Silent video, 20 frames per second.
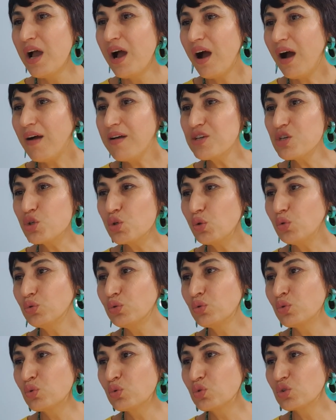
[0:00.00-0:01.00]
Aşk
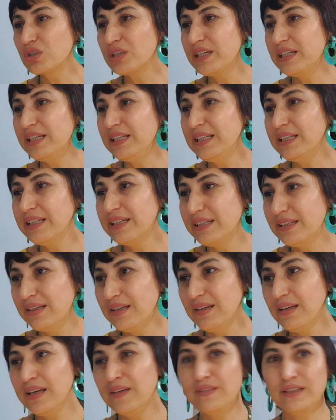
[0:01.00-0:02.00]
konunuzla
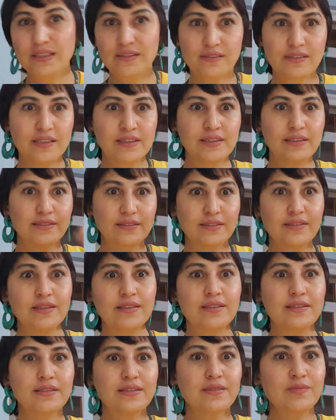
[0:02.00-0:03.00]
ilgili evet
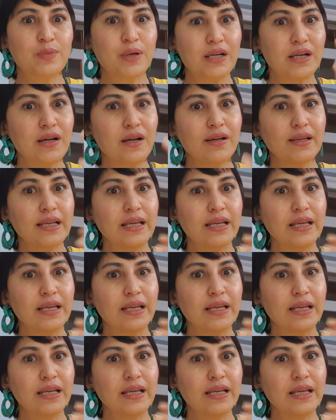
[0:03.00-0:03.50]
takıntılarınız, para,